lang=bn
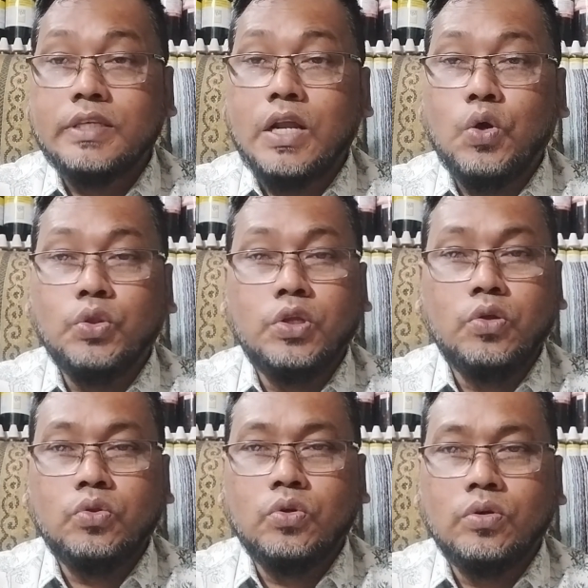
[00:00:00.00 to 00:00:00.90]
যারা
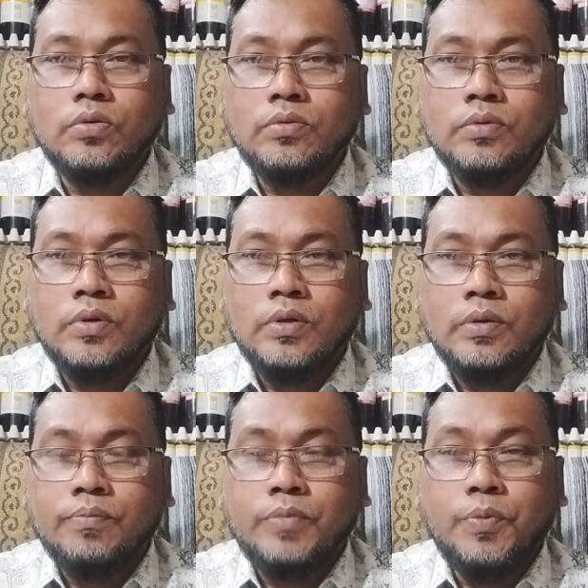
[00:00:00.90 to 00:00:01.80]
অতিরিক্ত
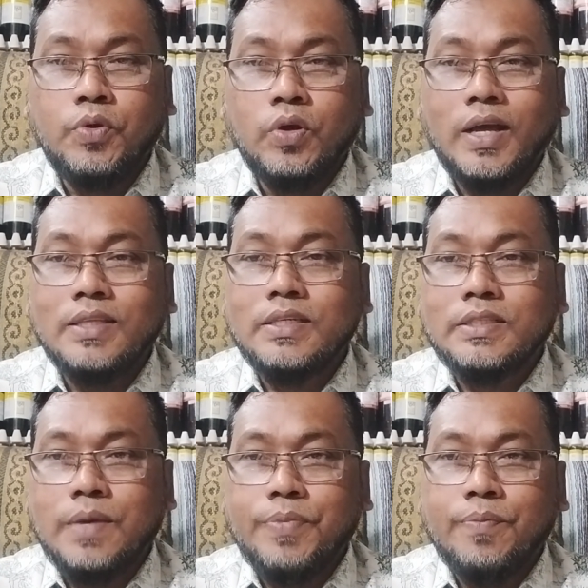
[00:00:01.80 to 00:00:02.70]
বিভিন্ন
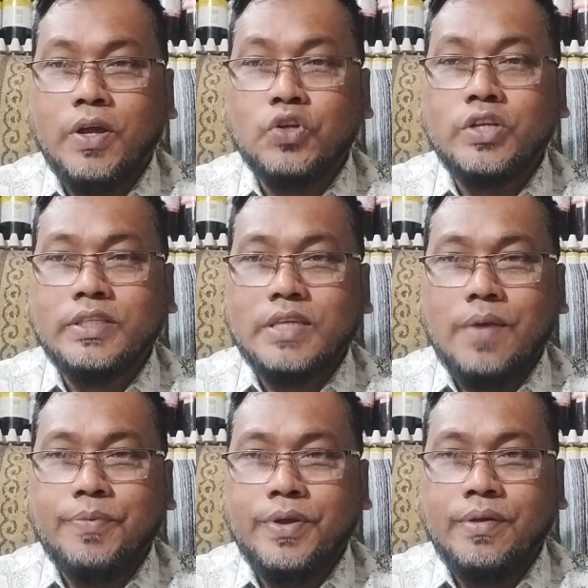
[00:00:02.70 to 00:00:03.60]
কাজের চাপে মানসিক
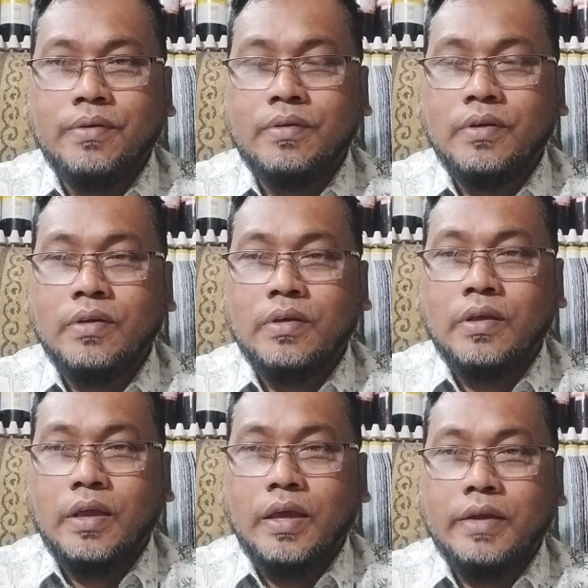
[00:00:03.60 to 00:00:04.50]
চাপে
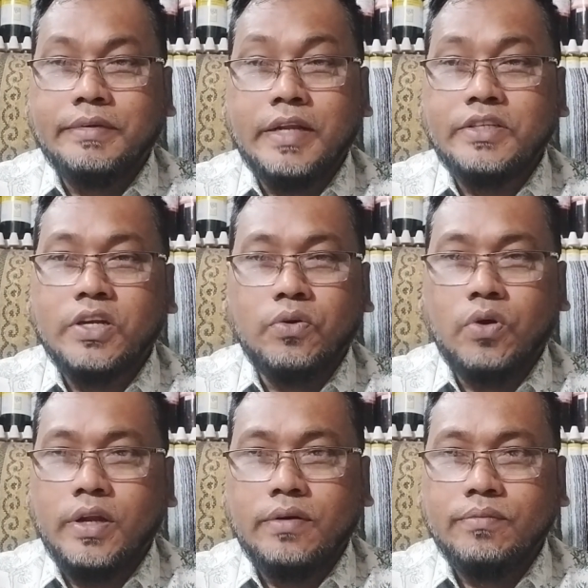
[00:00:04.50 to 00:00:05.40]
হ্যাঁ টেনশন
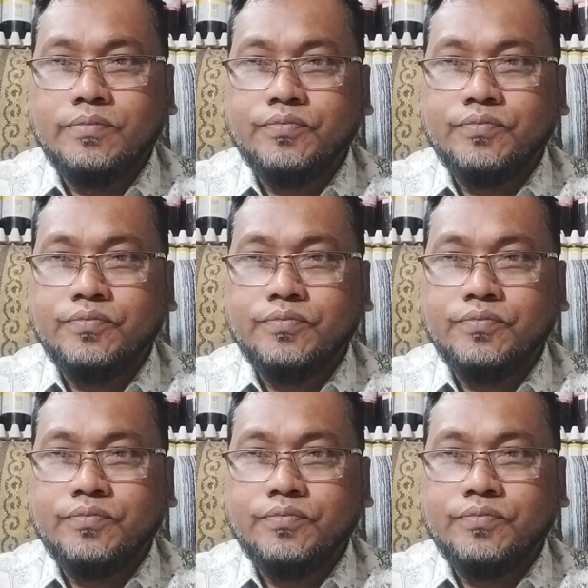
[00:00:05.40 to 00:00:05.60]
করেন